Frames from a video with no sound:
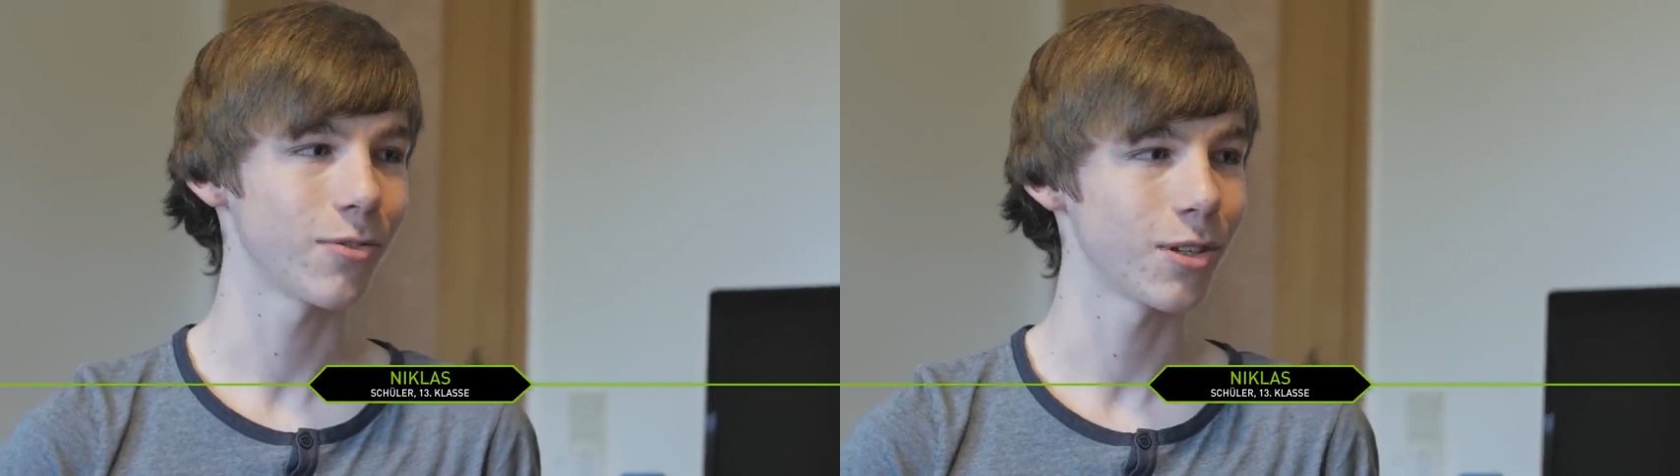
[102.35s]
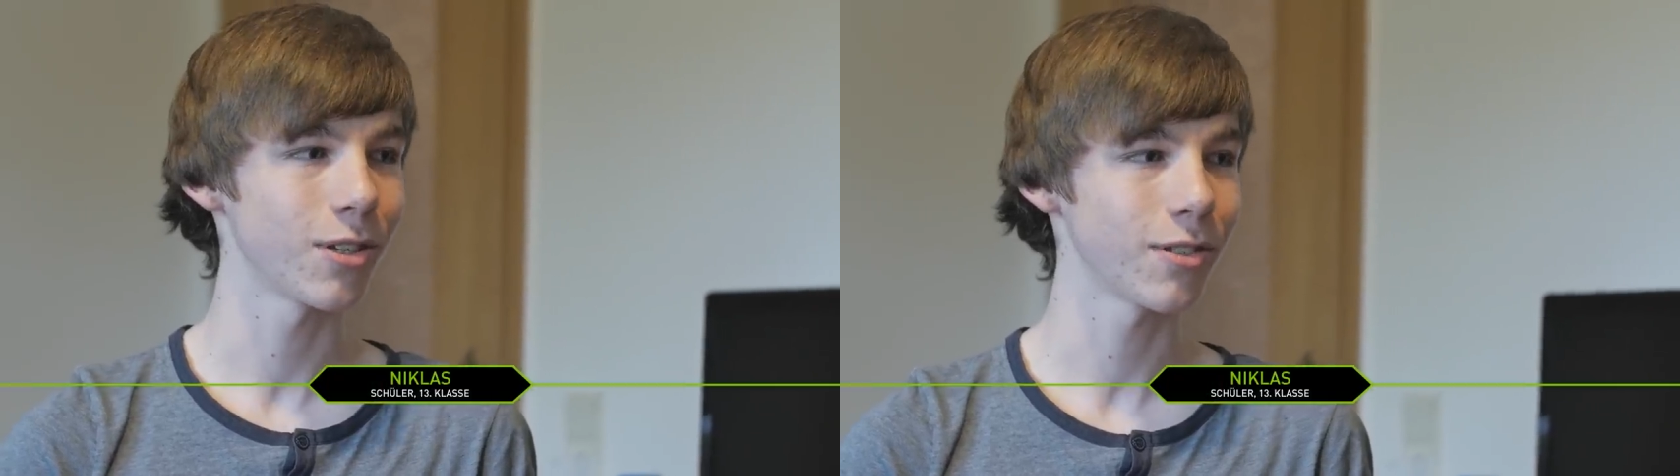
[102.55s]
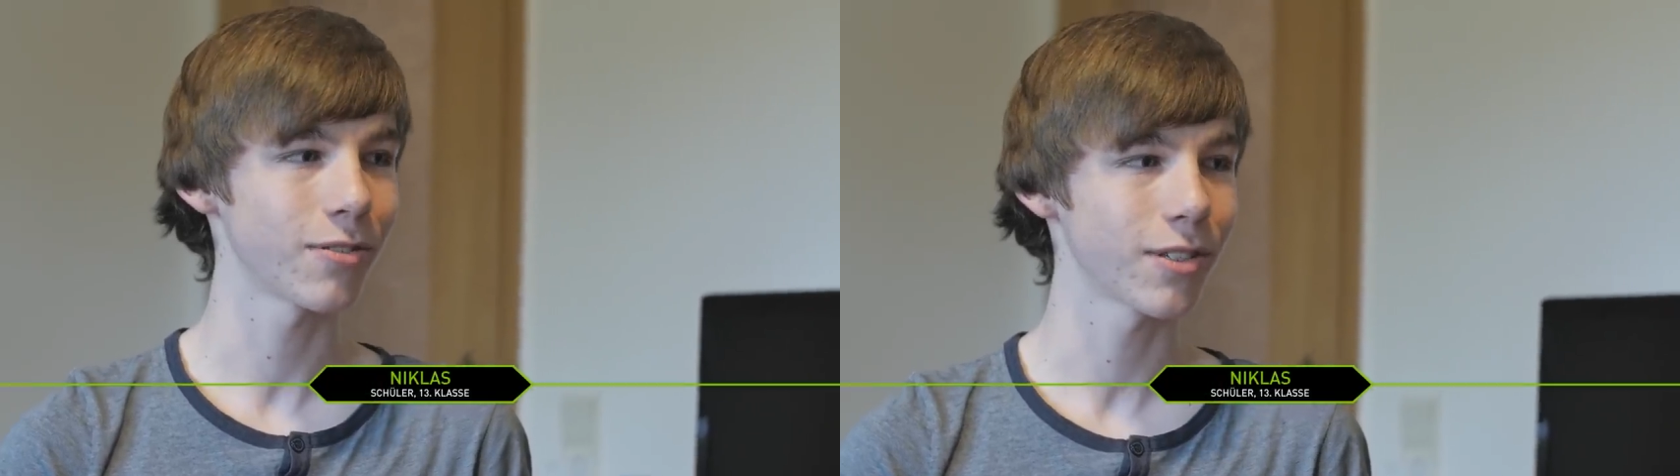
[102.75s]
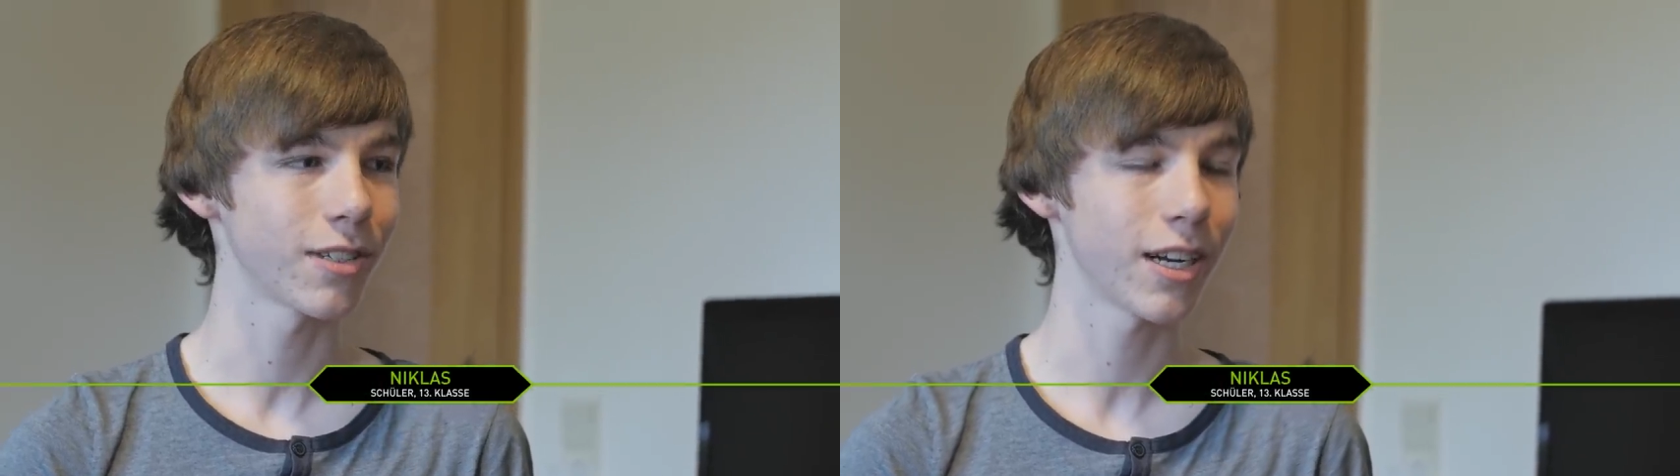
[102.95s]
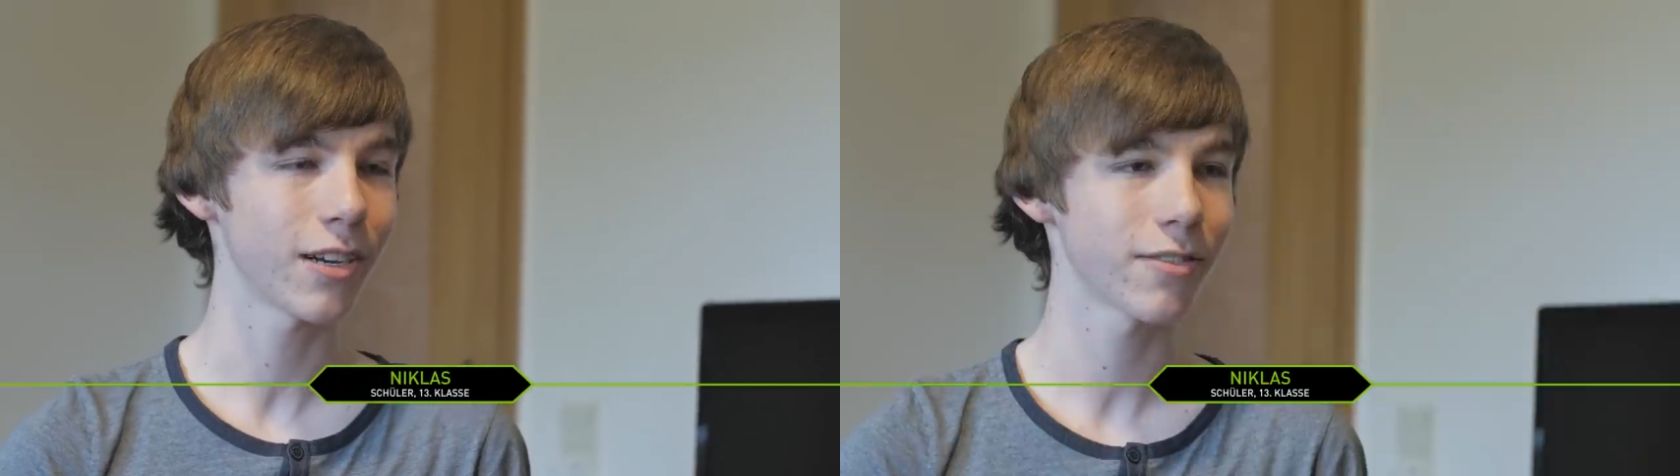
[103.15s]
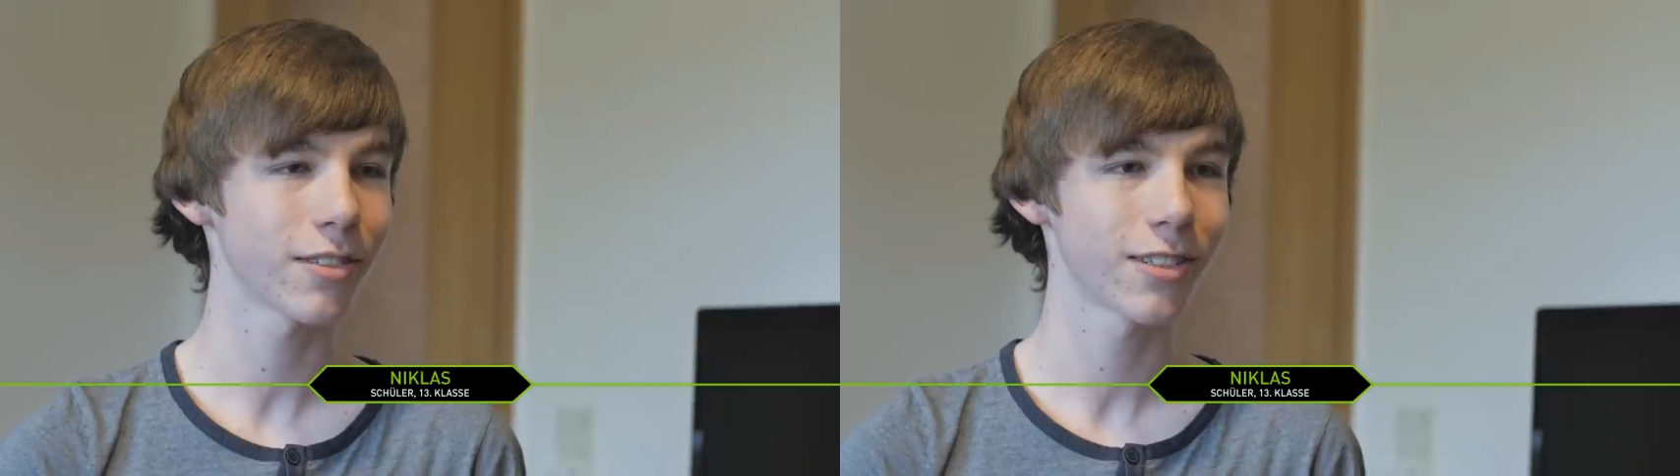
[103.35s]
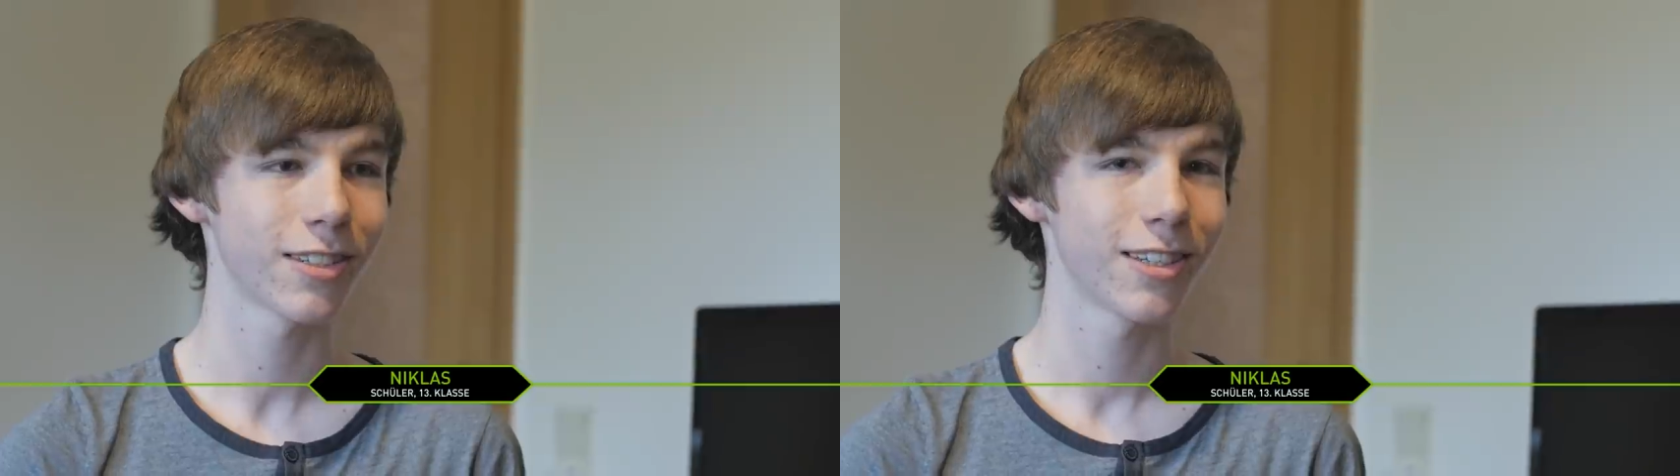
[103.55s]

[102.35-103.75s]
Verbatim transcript: wurde oft genervt